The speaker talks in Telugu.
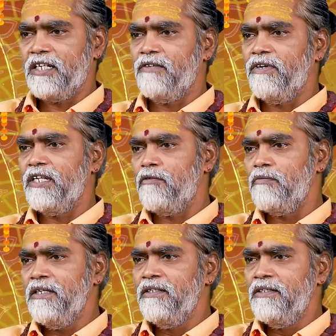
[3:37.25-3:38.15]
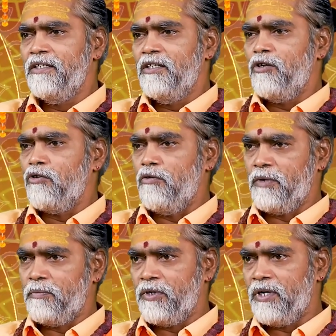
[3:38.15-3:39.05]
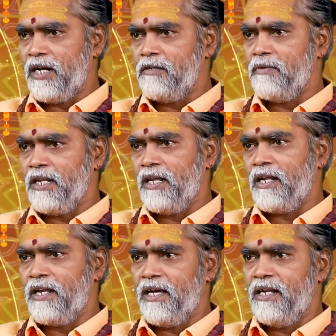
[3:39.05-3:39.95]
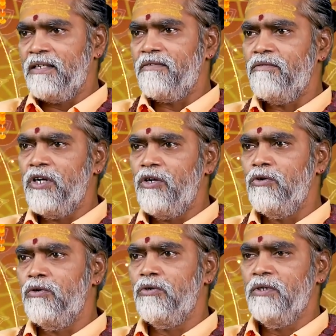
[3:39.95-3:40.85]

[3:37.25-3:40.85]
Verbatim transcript: అర్థమైందమ్మా గుమ్మడి పండు లాంటి పిల్లలు కలగాలి వీళ్ళు